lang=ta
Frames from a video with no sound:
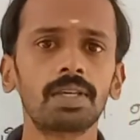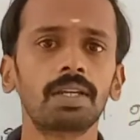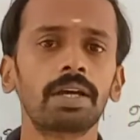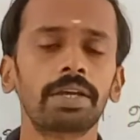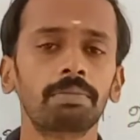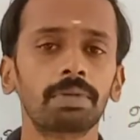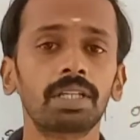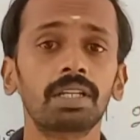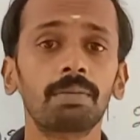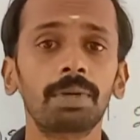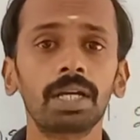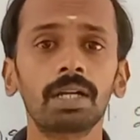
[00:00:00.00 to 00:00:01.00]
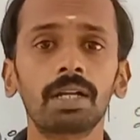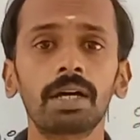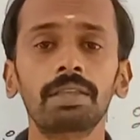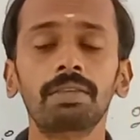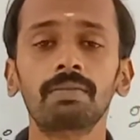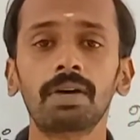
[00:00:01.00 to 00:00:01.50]
சீரா என்பது நபிகள்
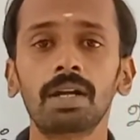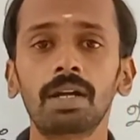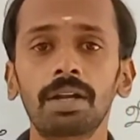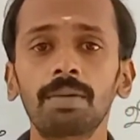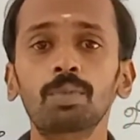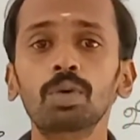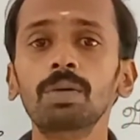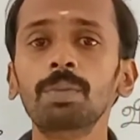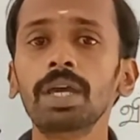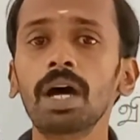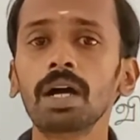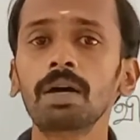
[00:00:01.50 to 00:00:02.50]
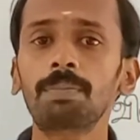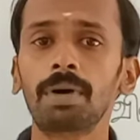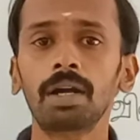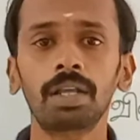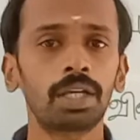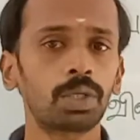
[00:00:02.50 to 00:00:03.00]
நாயத்தின் வரலாற்றை முழுமையாக
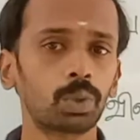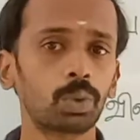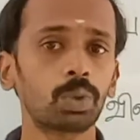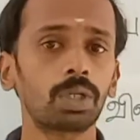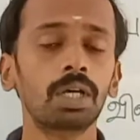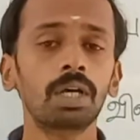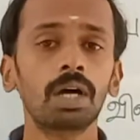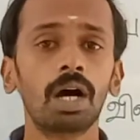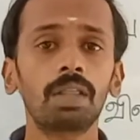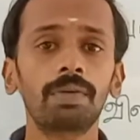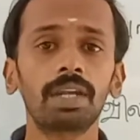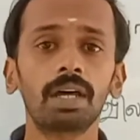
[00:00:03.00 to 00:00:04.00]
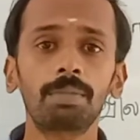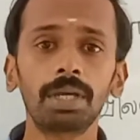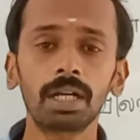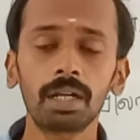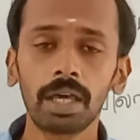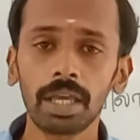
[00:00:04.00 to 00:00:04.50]
பாடிய நூல் அதுவே
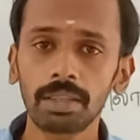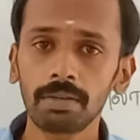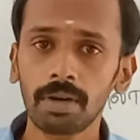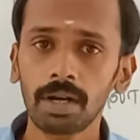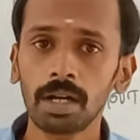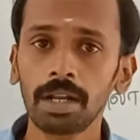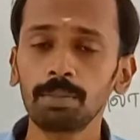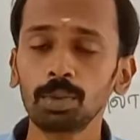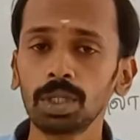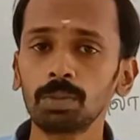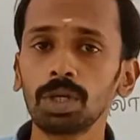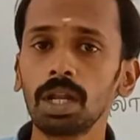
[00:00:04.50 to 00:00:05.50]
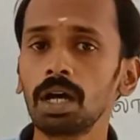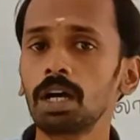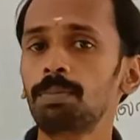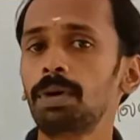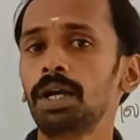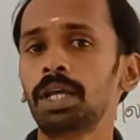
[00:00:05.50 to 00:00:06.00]
நபிகள் நாயத்தின் வரலாற்றை முதன்
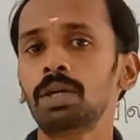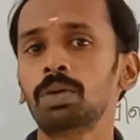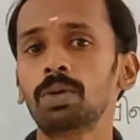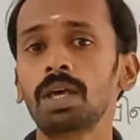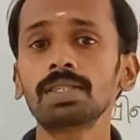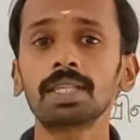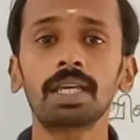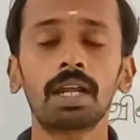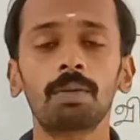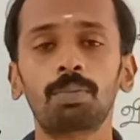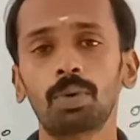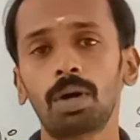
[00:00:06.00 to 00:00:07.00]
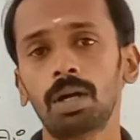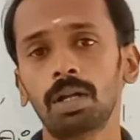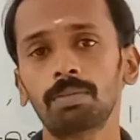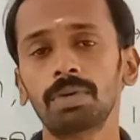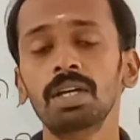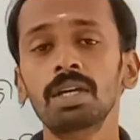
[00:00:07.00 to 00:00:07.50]
முதலாக பாடிய நூல்னா சீரா
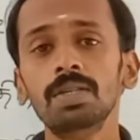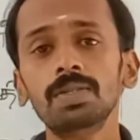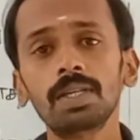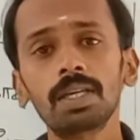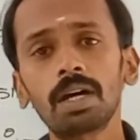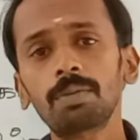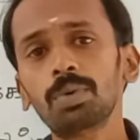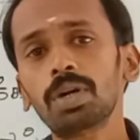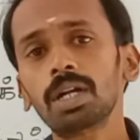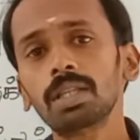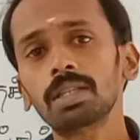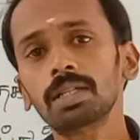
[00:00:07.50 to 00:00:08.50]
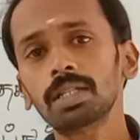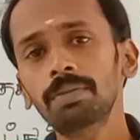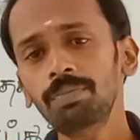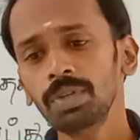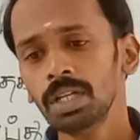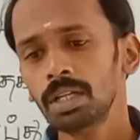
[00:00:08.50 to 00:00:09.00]
புராணம் சீரா புராணம் புராணத்துக்கு
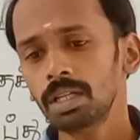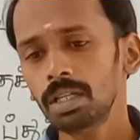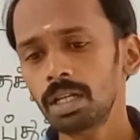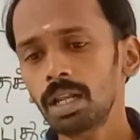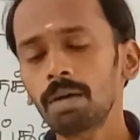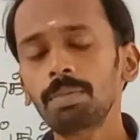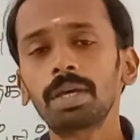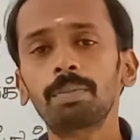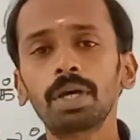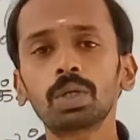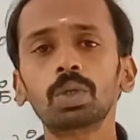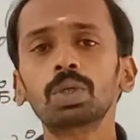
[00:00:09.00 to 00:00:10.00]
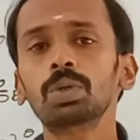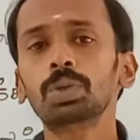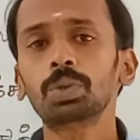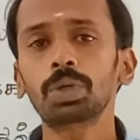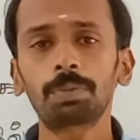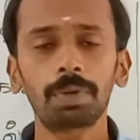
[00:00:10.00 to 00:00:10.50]
இது இல்லாமல் மேற்கொண்டு ஒரு
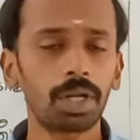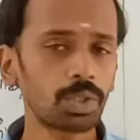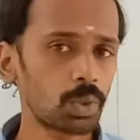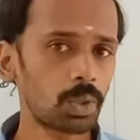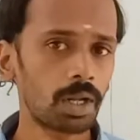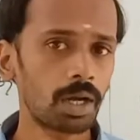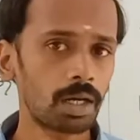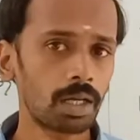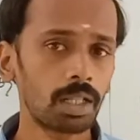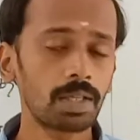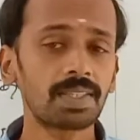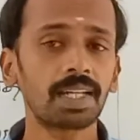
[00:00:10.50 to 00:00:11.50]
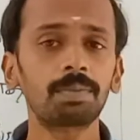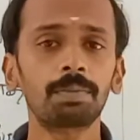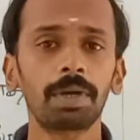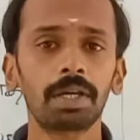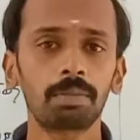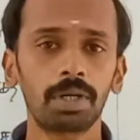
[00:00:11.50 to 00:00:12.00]
குறிப்பு என்ன சொல்கிறாங்கன்னா அதாவது சிறப்பு
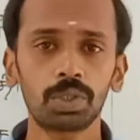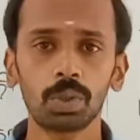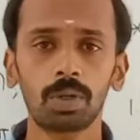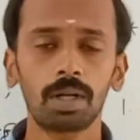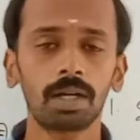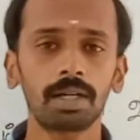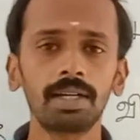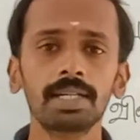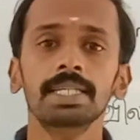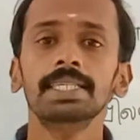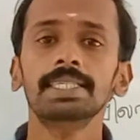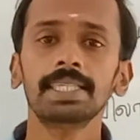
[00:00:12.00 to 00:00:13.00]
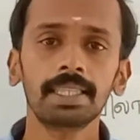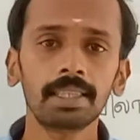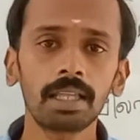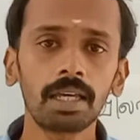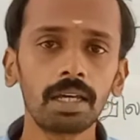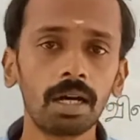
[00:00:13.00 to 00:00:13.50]
பெயர் மாதிரி சொல்கிறாங்க
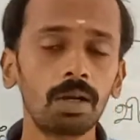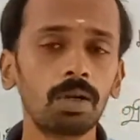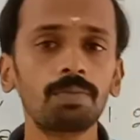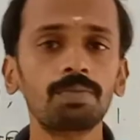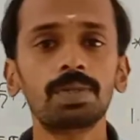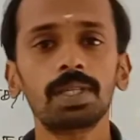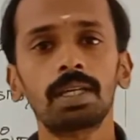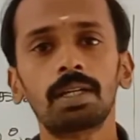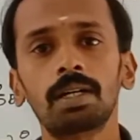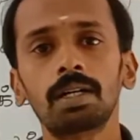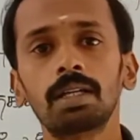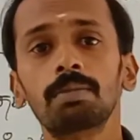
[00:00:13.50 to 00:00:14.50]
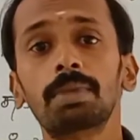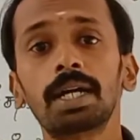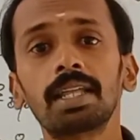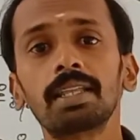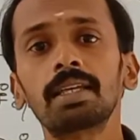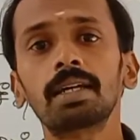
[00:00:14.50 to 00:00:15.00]
சிந்தை அள்ளும் சீரா அதாவது
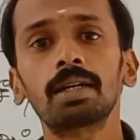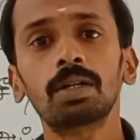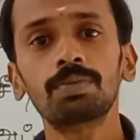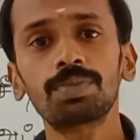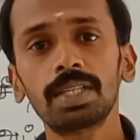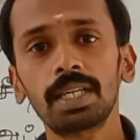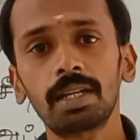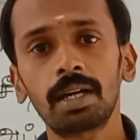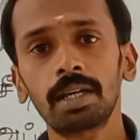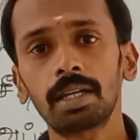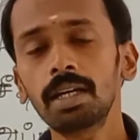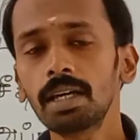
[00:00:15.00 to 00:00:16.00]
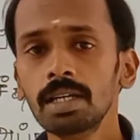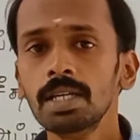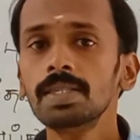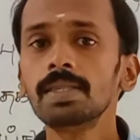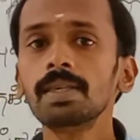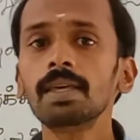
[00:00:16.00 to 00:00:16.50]
மனதை அள்ளும் சீரா என
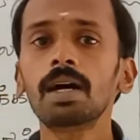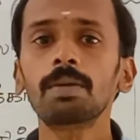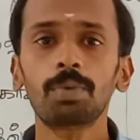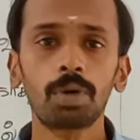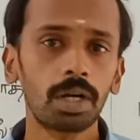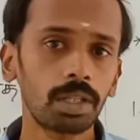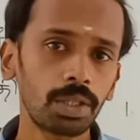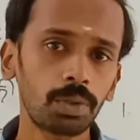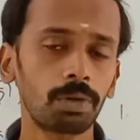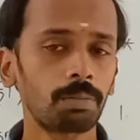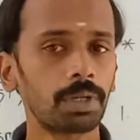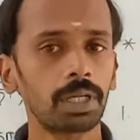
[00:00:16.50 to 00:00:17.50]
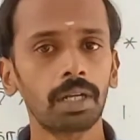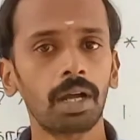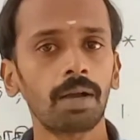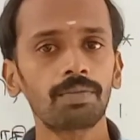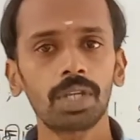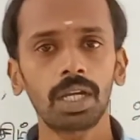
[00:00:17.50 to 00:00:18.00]
சீரா புராணத்தை
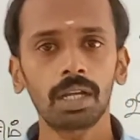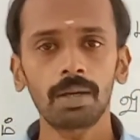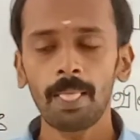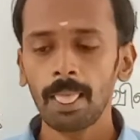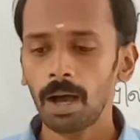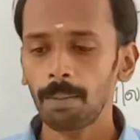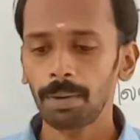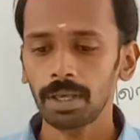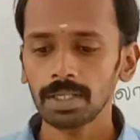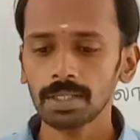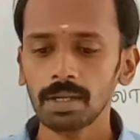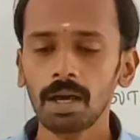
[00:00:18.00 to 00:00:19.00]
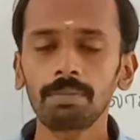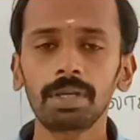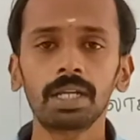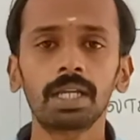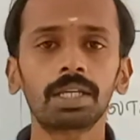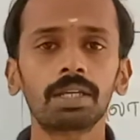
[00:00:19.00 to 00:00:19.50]
குறிப்பிடுகிறாங்க சரிங்களா அப்போ
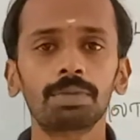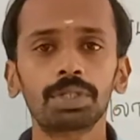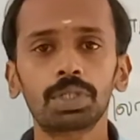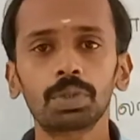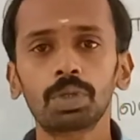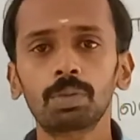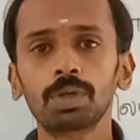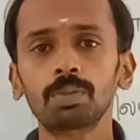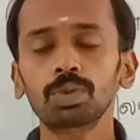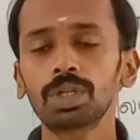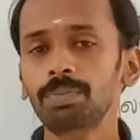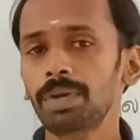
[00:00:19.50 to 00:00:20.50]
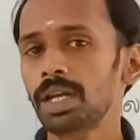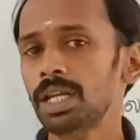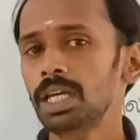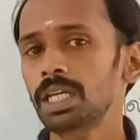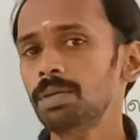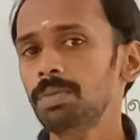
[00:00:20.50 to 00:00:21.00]
இஸ்லாமிய இலக்கியம் என்று ஒரு முழு முதன்மையான
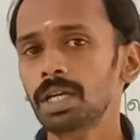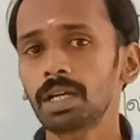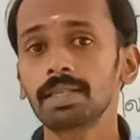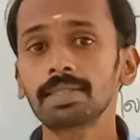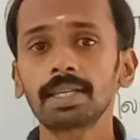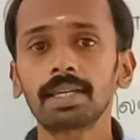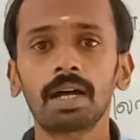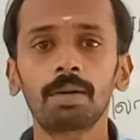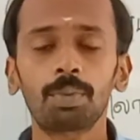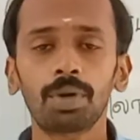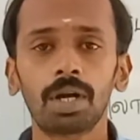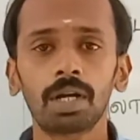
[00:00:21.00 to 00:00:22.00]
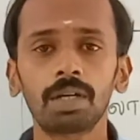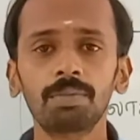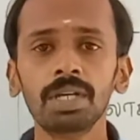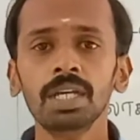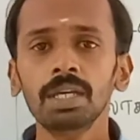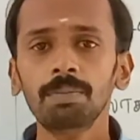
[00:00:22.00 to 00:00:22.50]
இலக்கியம் என்னங்க சீரா புராணம்
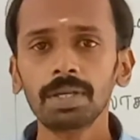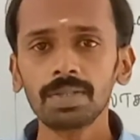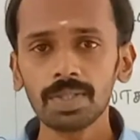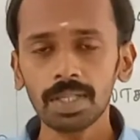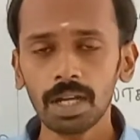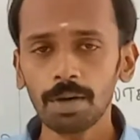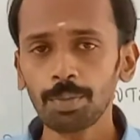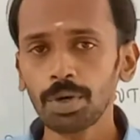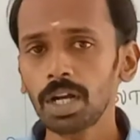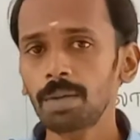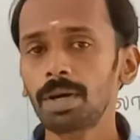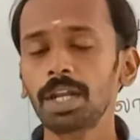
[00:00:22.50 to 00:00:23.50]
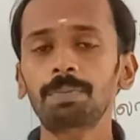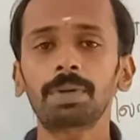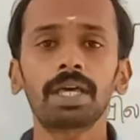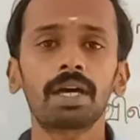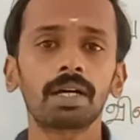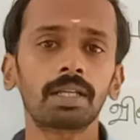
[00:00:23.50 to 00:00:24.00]
இப்போ சீரா புராணம்
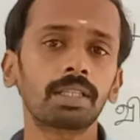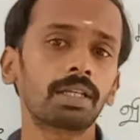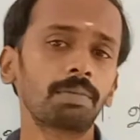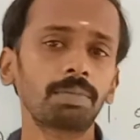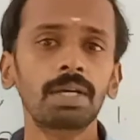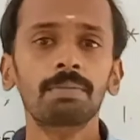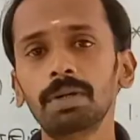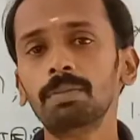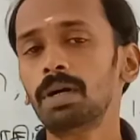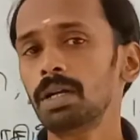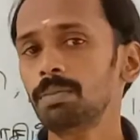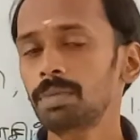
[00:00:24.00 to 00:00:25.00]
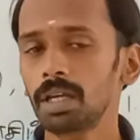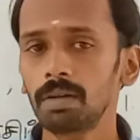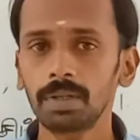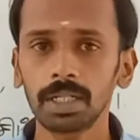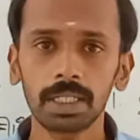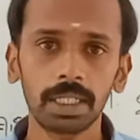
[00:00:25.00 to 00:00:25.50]
அடிப்படையாக தான் பெரும்பாலும்
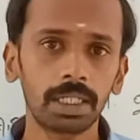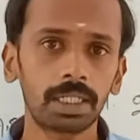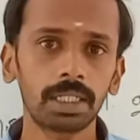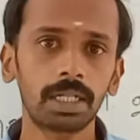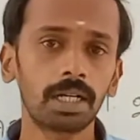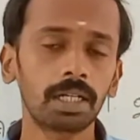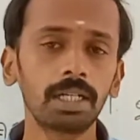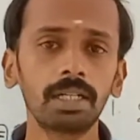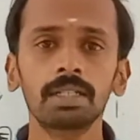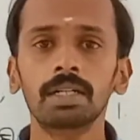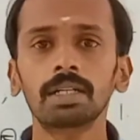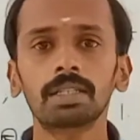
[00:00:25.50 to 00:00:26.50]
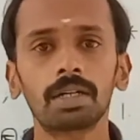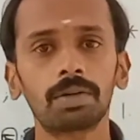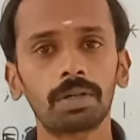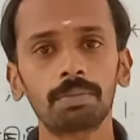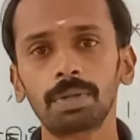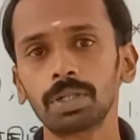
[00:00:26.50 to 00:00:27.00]
கேள்விகள் கேட்டிருக்காங்க அது
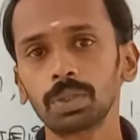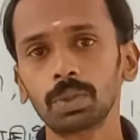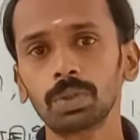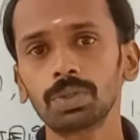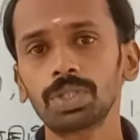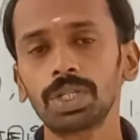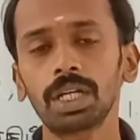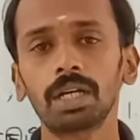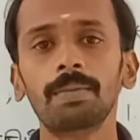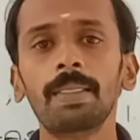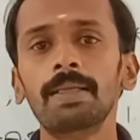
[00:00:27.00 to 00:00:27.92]
தவறாமல் பார்த்துக்கோங்க சரிங்களா